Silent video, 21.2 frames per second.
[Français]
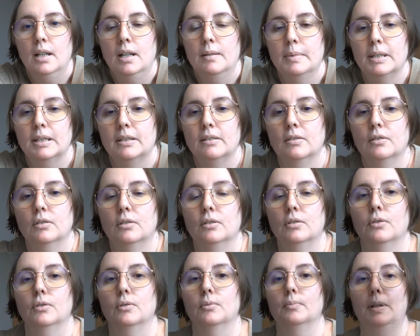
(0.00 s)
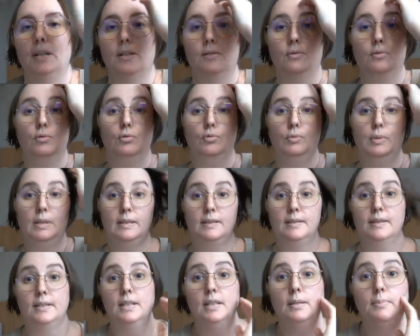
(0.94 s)
maintenant on passe deux nuits
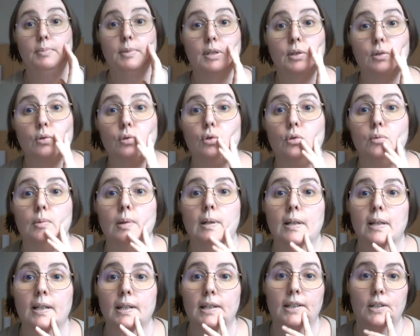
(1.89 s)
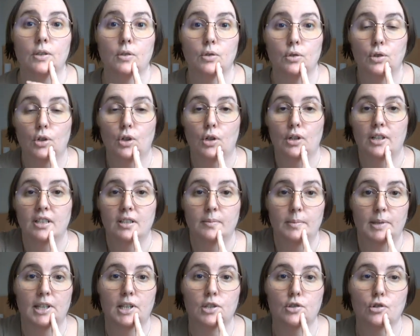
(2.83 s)
ici puisque demain il y a encore les
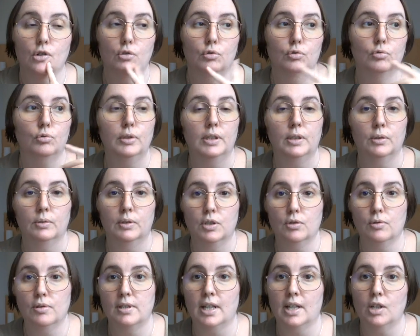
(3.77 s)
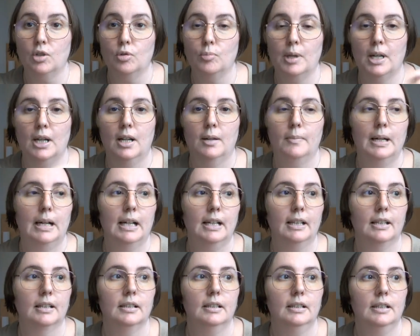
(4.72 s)
déménageurs du coup qui ont des choses à récupérer à
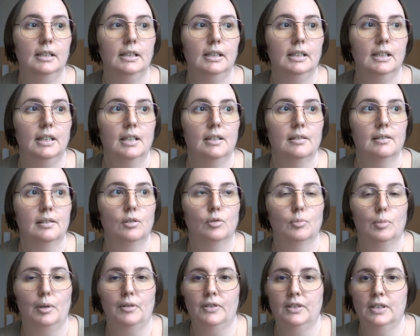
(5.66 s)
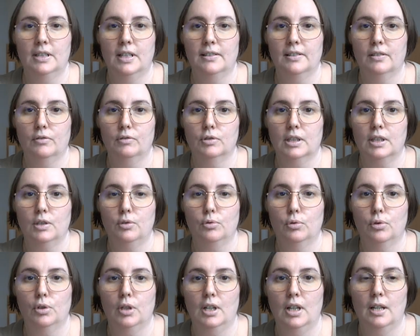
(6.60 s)
Marc parce qu'ils n'ont pas fini la savonnerie, le
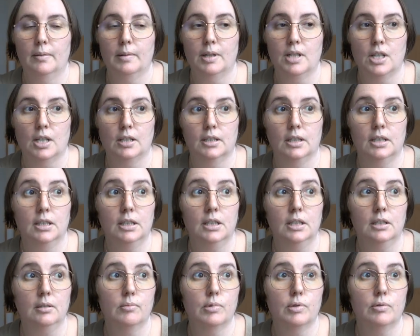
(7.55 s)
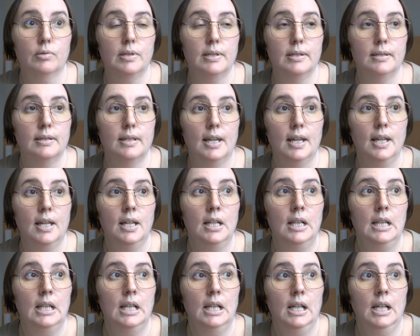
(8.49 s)
sous-sol et l'abri-jardin comme je vous le disais.
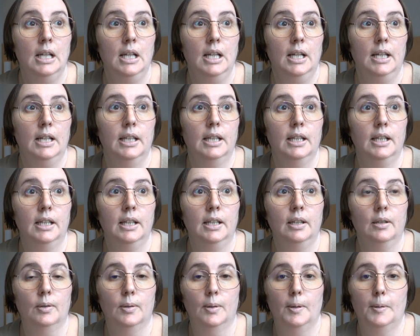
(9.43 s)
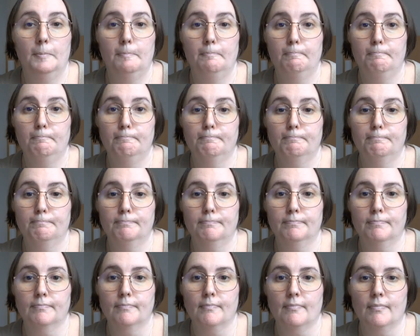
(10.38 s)
Et
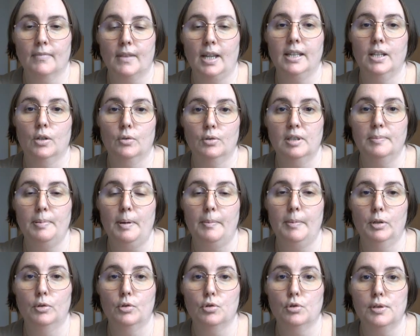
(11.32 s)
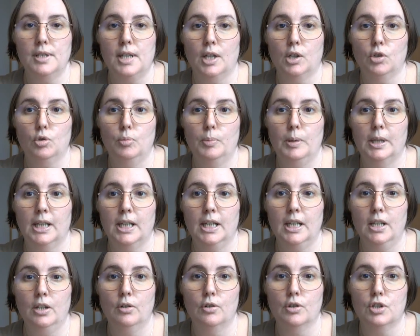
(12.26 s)
il y a aussi pas mal de choses à
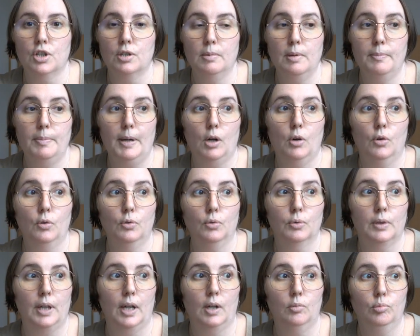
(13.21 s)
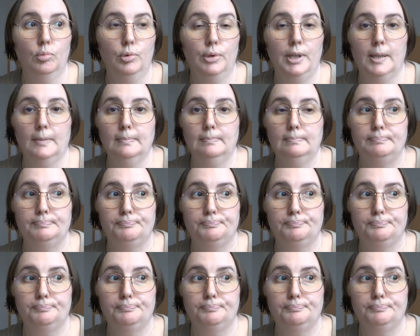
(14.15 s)
récupérer chez mes parents, donc à Rambouillet